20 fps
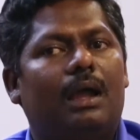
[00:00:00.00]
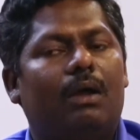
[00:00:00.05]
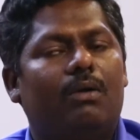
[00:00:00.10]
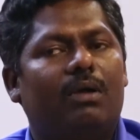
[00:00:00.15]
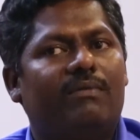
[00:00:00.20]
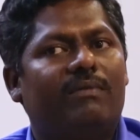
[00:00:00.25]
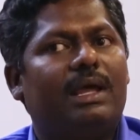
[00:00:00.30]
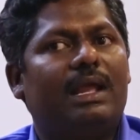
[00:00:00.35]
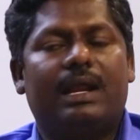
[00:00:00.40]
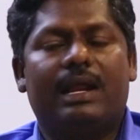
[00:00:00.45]

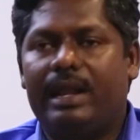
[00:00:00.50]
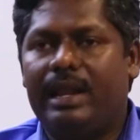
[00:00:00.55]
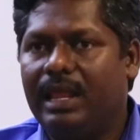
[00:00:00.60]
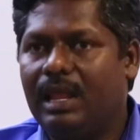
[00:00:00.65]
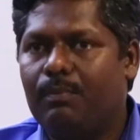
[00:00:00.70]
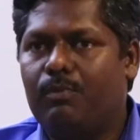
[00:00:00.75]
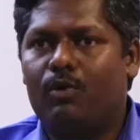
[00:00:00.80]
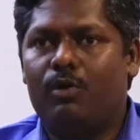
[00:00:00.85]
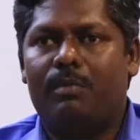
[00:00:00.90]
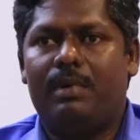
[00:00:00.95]
அவங்க வேறு
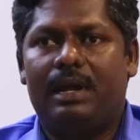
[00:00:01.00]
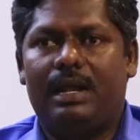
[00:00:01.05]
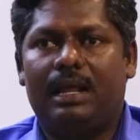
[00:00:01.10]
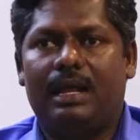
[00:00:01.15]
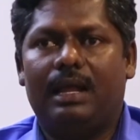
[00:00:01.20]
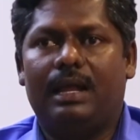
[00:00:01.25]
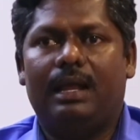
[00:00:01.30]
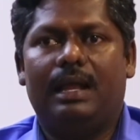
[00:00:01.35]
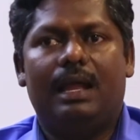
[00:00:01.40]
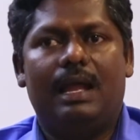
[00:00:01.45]
கடைக்கு போக
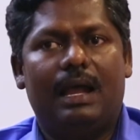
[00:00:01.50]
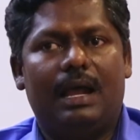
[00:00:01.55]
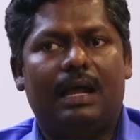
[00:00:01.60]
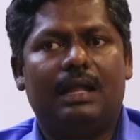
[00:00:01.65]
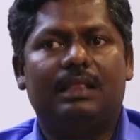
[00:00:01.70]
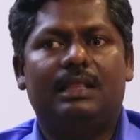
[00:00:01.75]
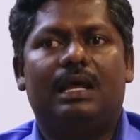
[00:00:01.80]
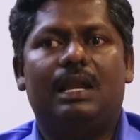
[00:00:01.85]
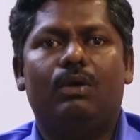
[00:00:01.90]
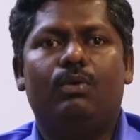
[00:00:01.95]
மாட்டாங்க
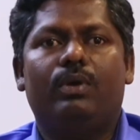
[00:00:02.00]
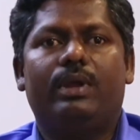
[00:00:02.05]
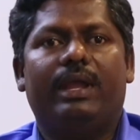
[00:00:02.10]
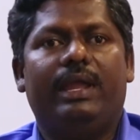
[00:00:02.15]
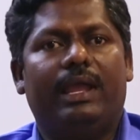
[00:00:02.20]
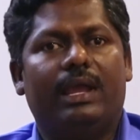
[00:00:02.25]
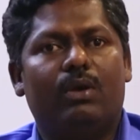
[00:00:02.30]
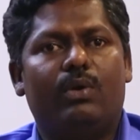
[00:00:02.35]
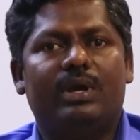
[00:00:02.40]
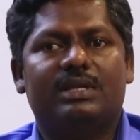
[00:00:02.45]
அந்த அளவுக்கு
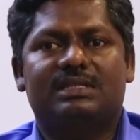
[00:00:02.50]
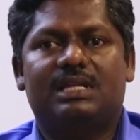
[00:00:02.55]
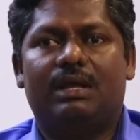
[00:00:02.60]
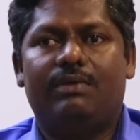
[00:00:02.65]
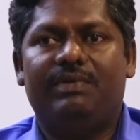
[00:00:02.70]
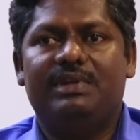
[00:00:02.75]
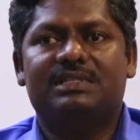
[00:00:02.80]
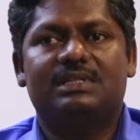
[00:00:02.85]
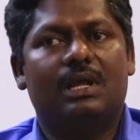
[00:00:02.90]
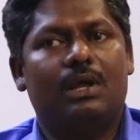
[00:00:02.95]
எங்களுடைய
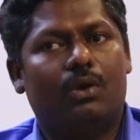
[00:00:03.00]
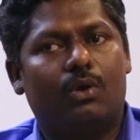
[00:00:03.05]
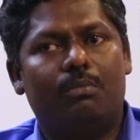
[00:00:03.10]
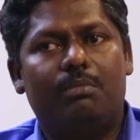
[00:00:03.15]
சர்வீஸ்